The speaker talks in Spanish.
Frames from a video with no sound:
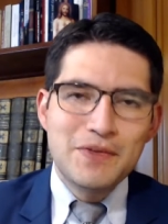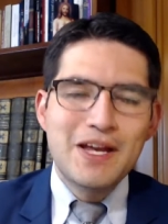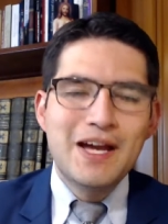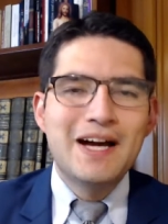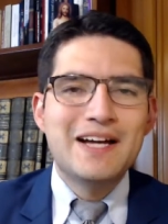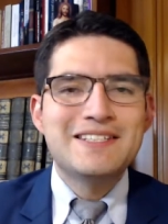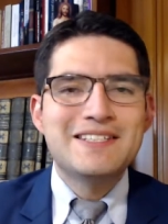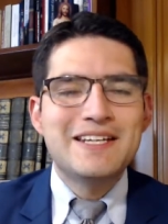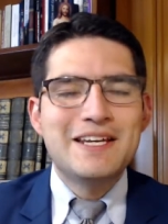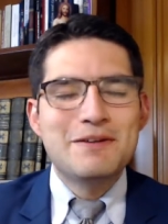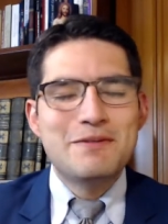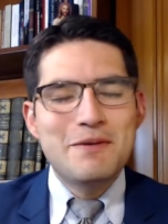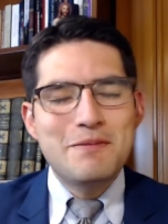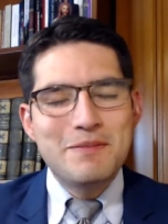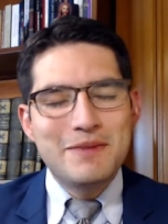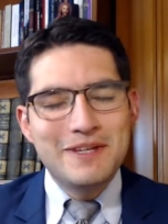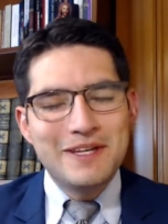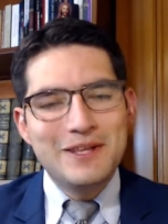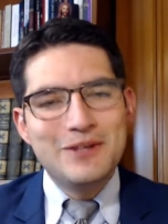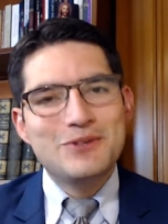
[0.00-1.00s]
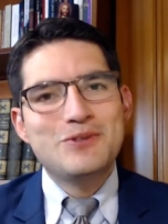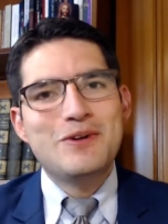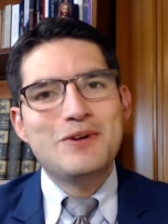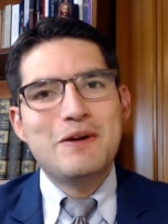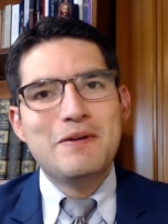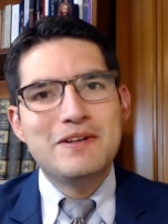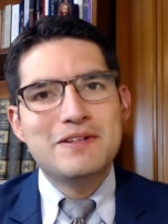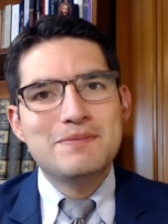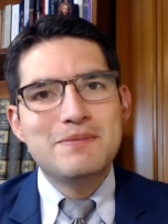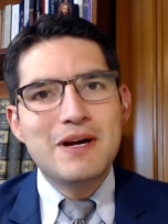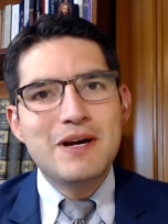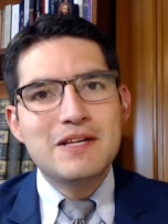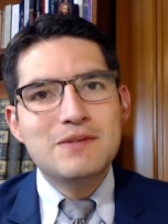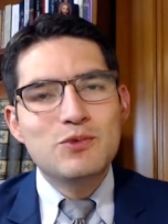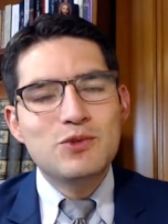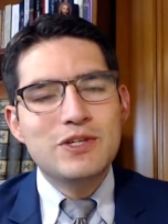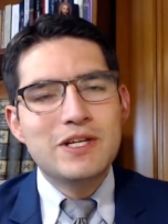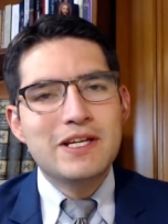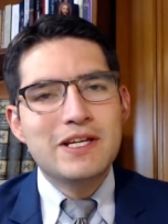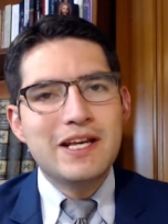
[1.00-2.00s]
Así que bienvenidos una vez más,
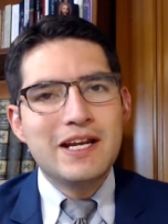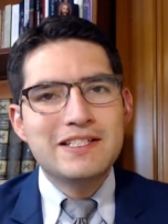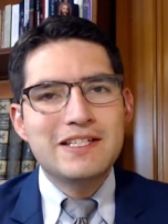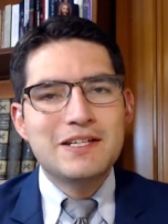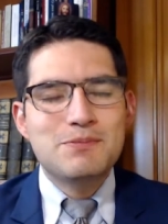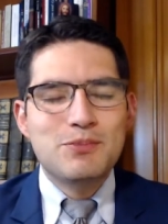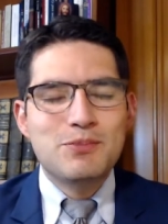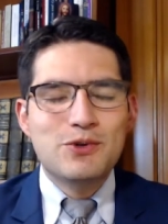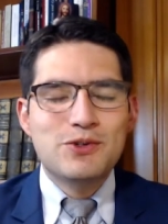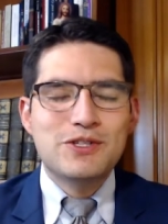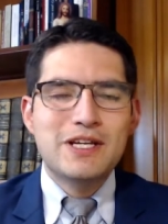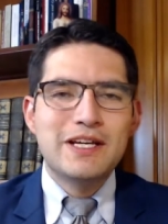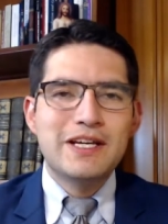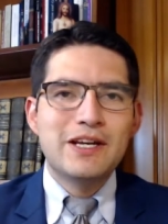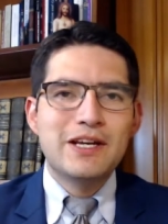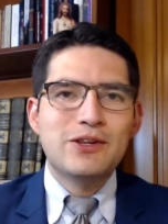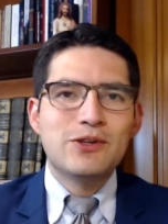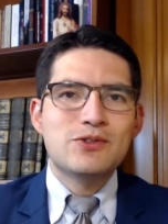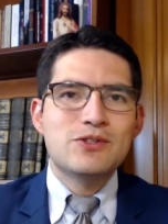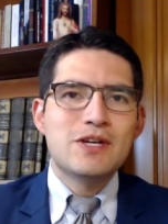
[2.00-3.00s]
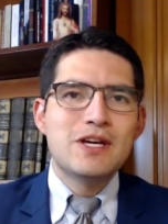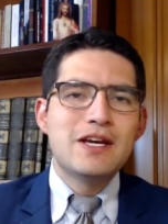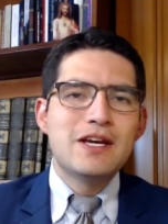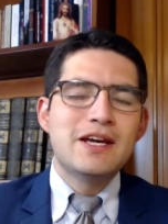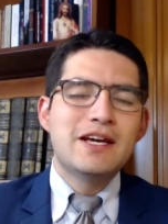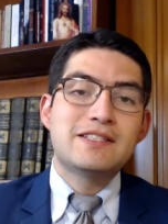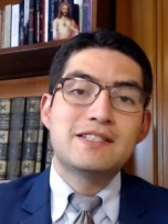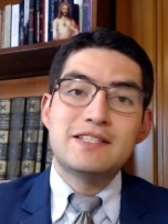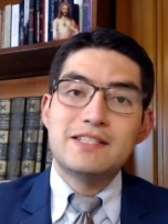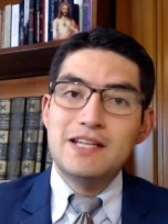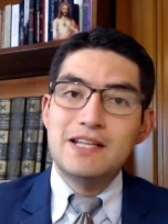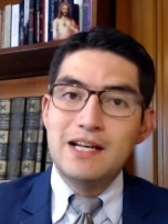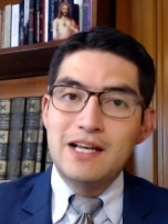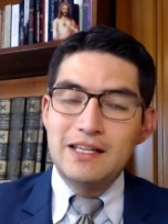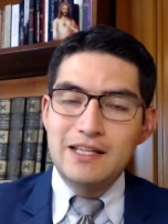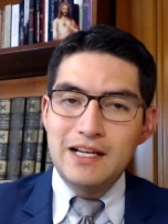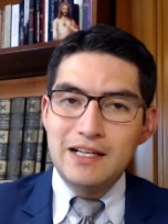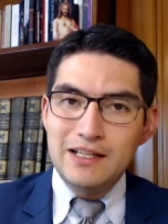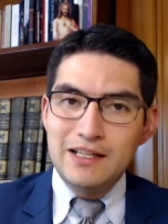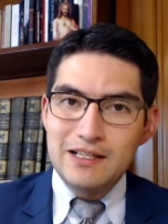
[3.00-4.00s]
muchas gracias por seguirnos. Este es el
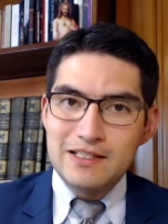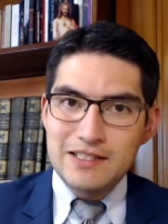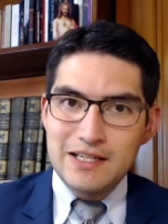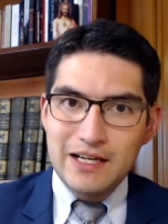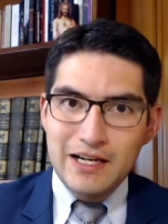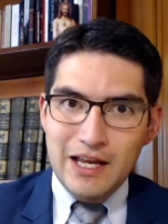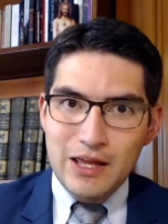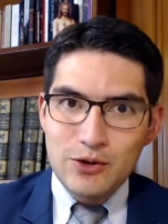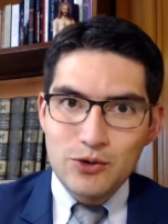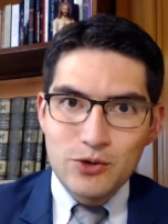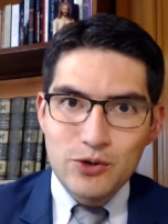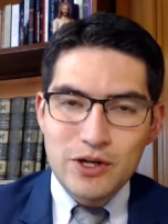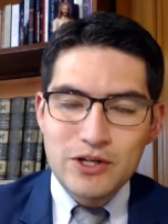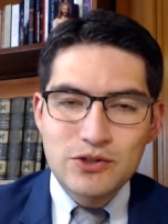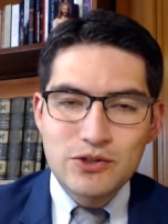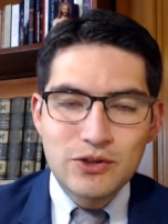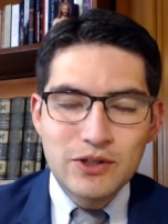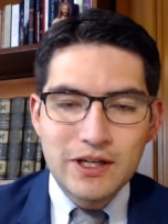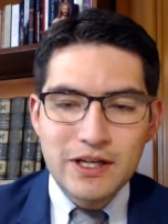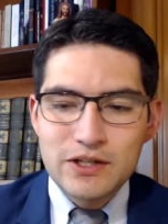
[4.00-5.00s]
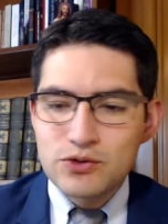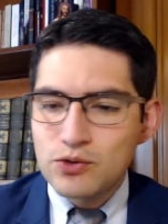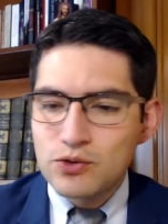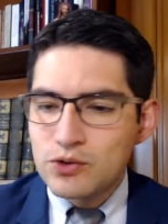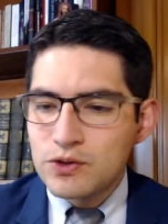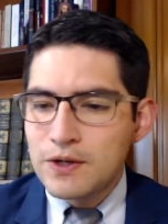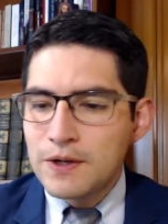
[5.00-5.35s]
canal del Sagrado Corazón de Jesús.